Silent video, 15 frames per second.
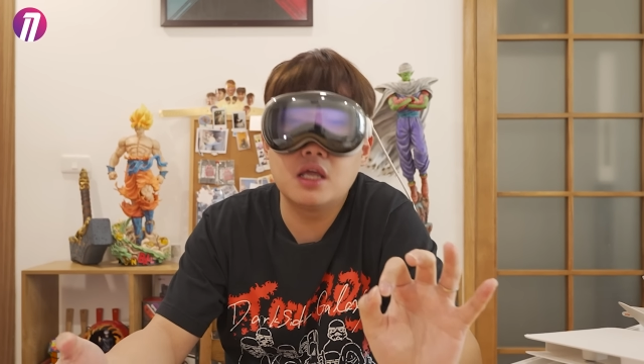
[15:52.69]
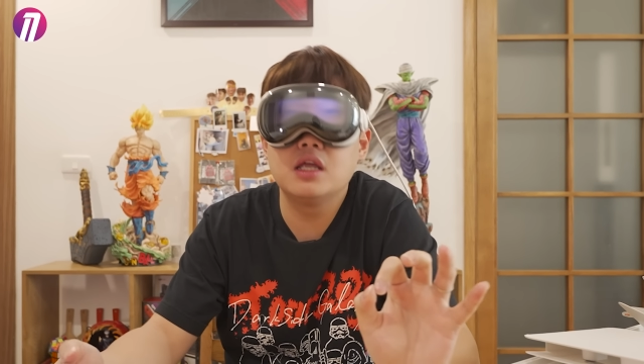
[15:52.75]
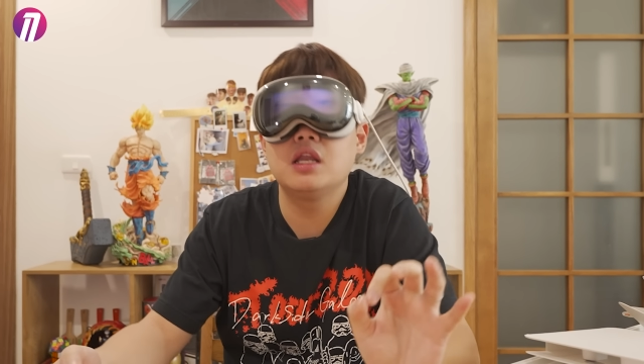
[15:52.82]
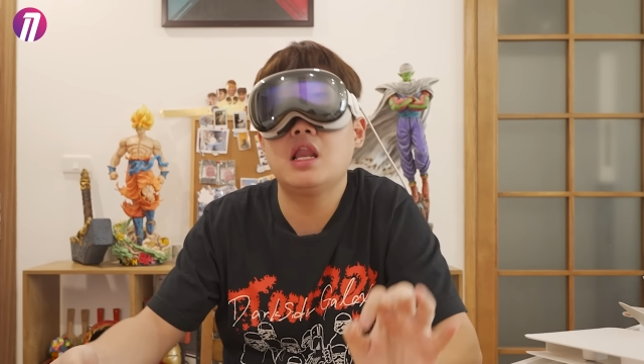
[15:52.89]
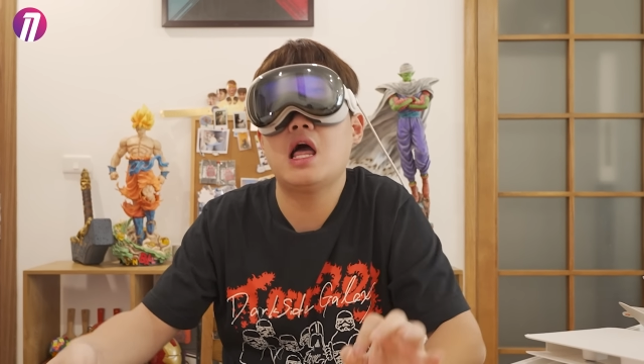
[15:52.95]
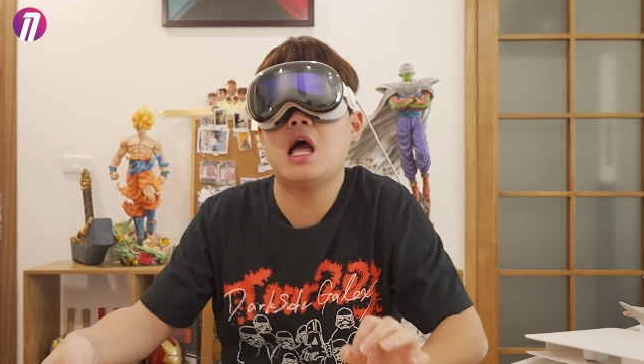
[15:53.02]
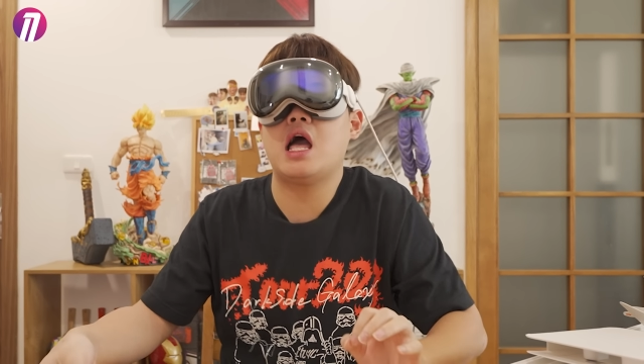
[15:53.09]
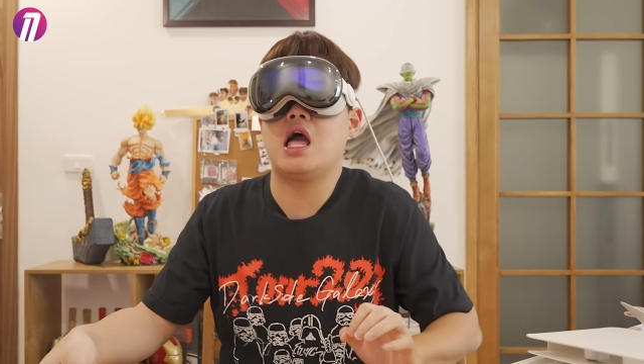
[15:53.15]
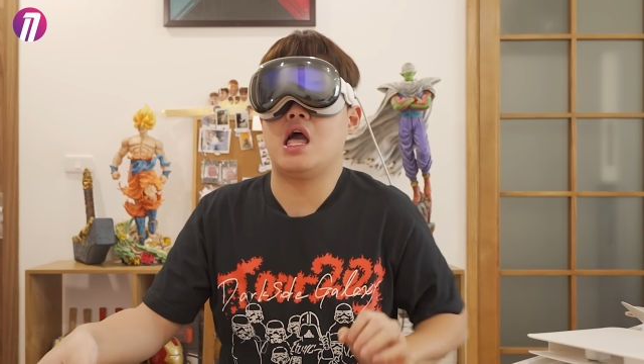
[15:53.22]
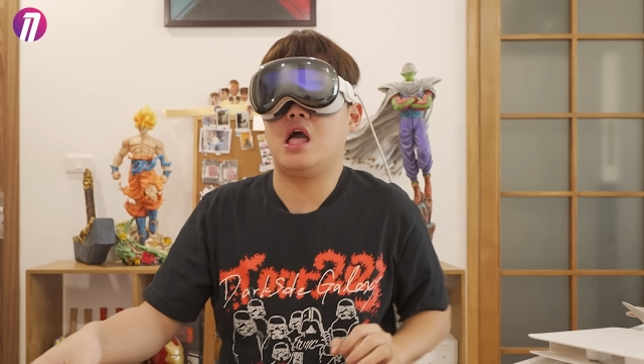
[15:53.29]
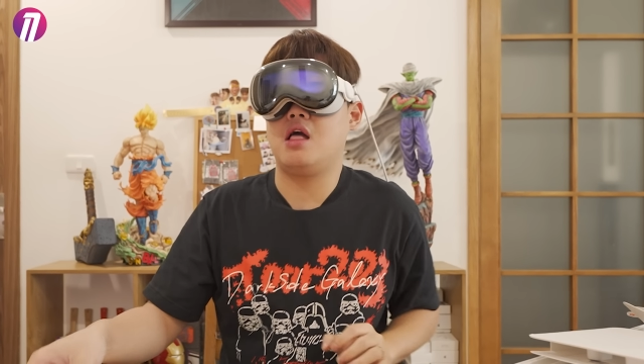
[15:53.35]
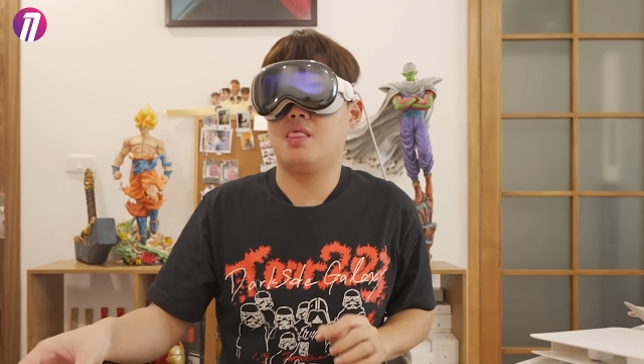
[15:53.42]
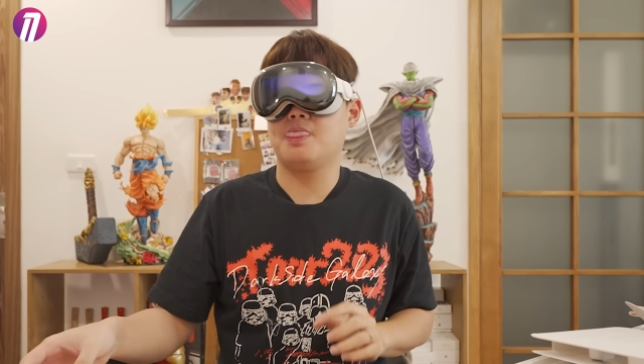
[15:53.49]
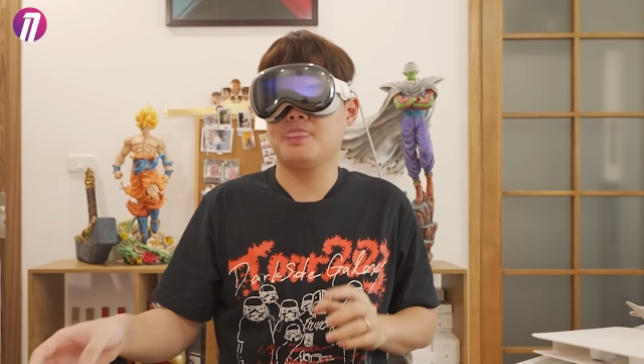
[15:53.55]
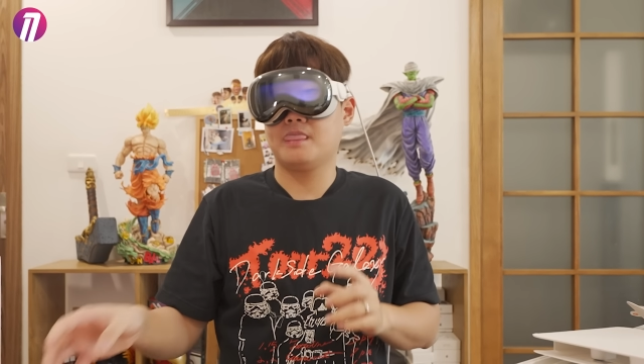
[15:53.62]
đấy
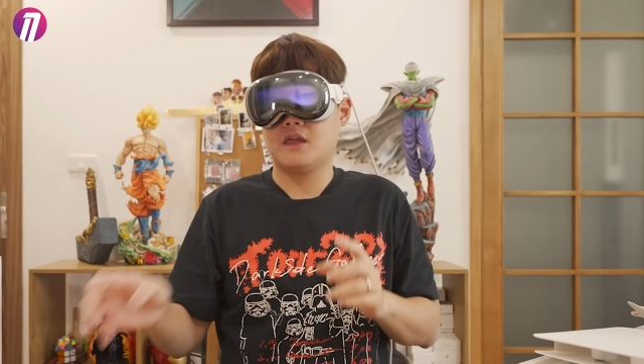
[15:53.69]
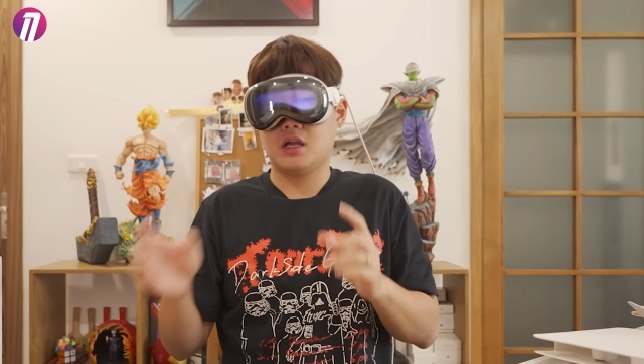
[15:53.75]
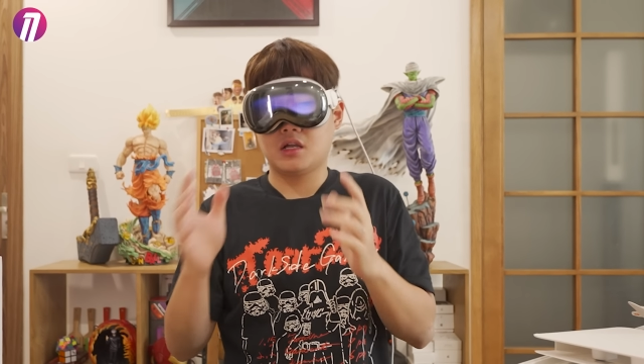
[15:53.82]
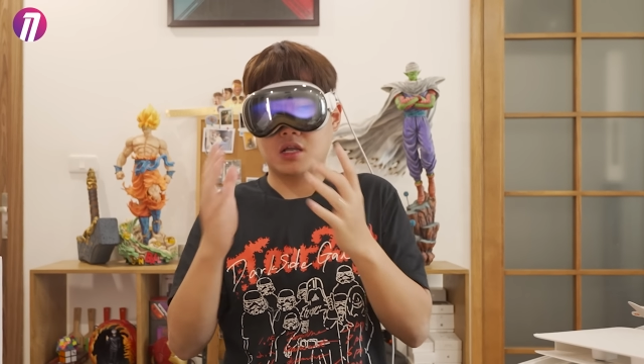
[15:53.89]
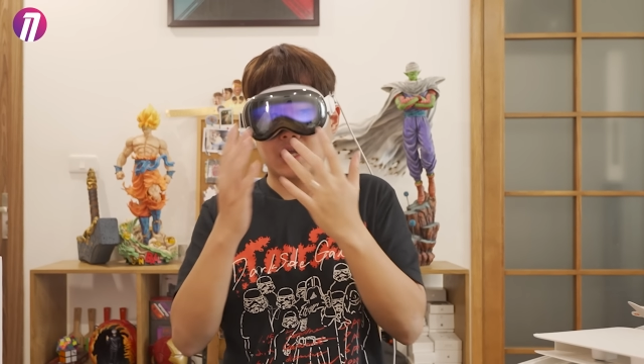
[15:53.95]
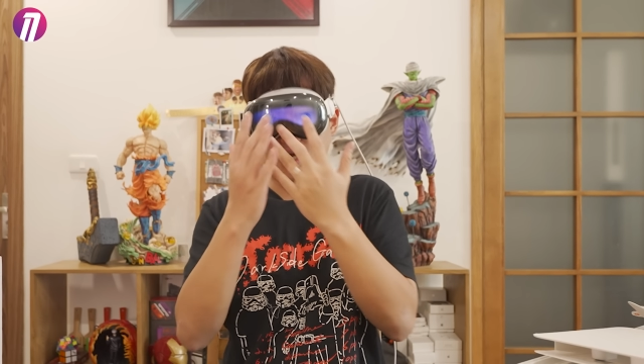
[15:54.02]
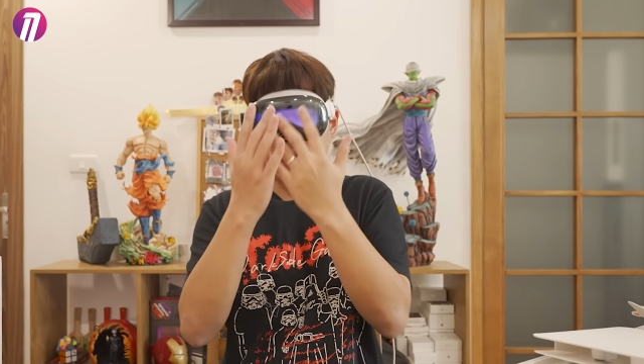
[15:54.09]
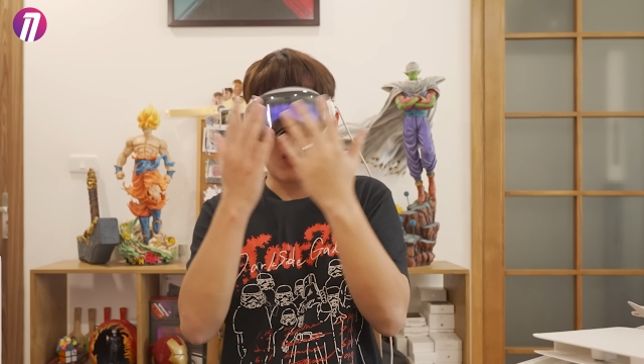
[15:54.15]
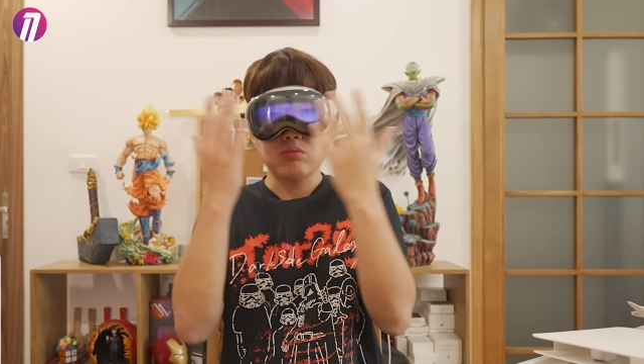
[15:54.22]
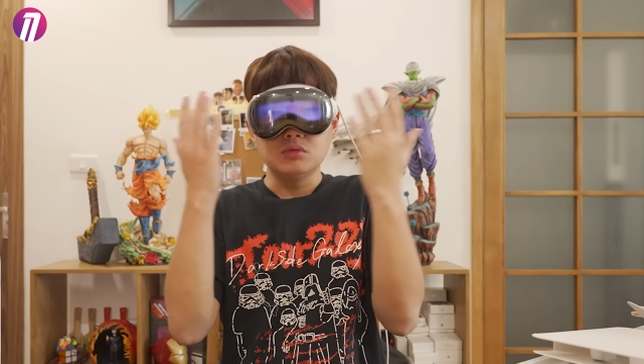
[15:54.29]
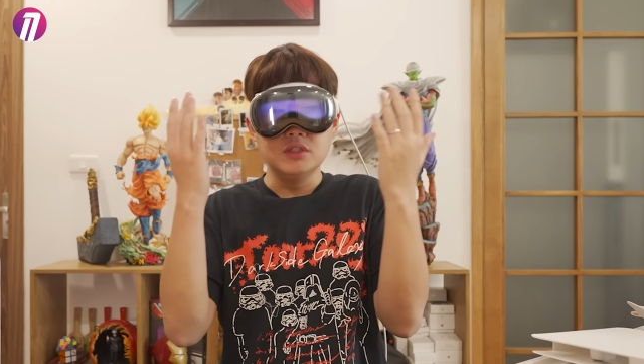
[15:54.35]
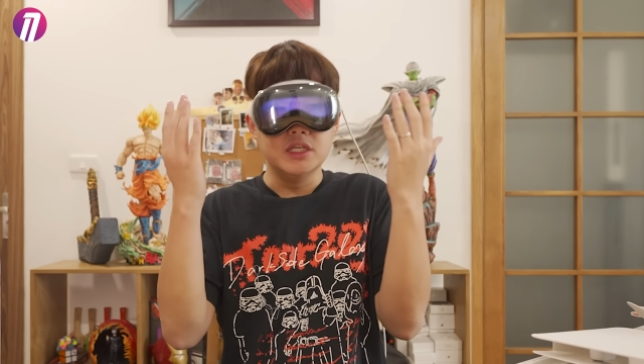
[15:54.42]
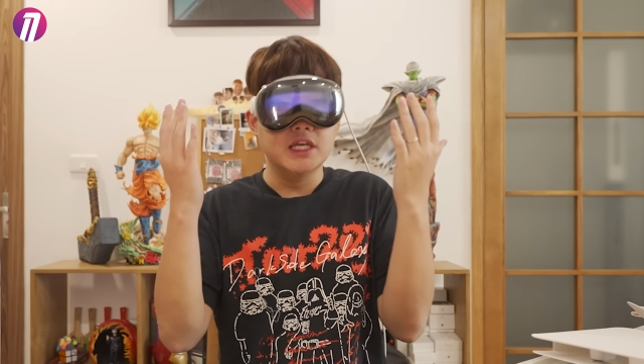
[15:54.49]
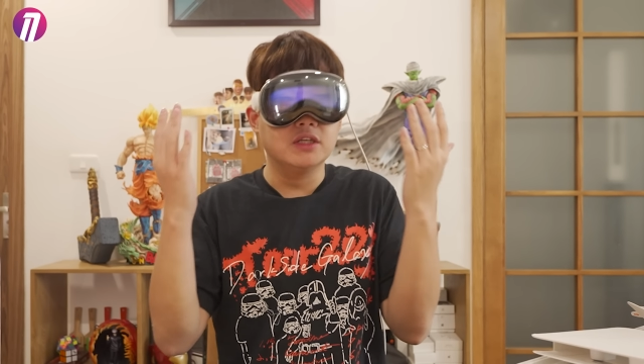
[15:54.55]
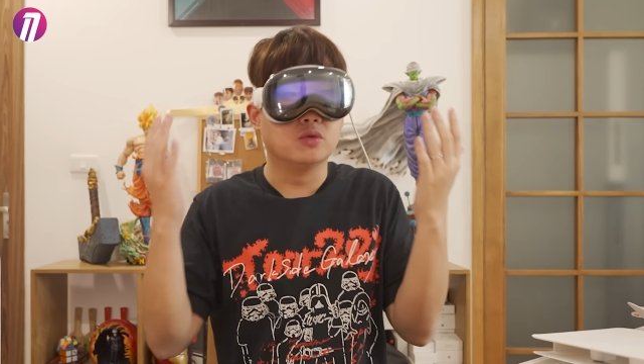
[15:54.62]
là cái
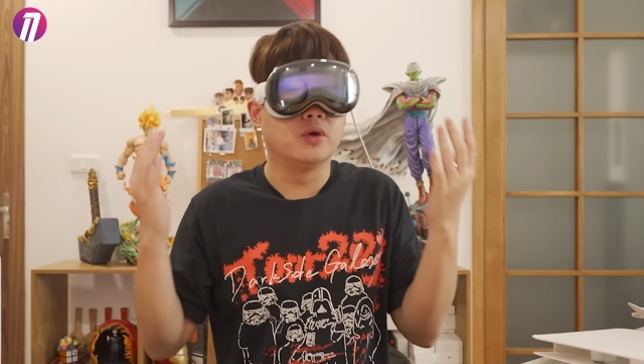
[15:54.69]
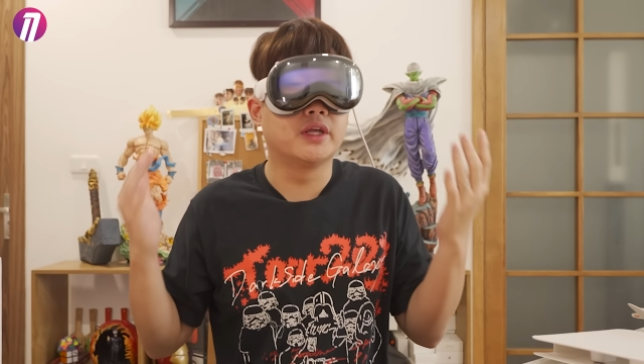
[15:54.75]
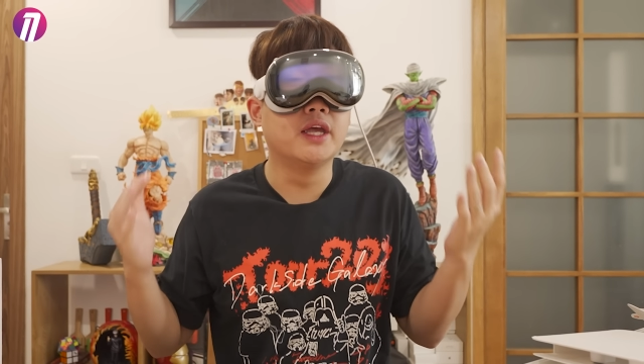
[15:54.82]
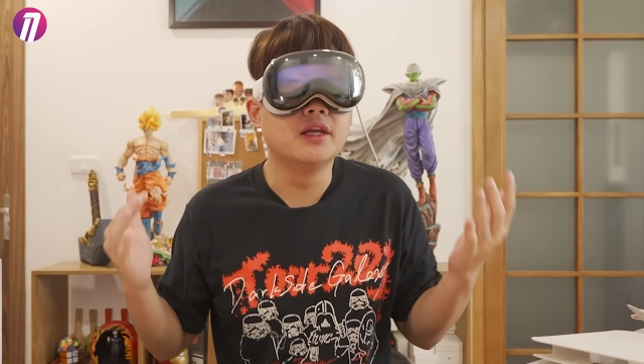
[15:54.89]
góc nhìn của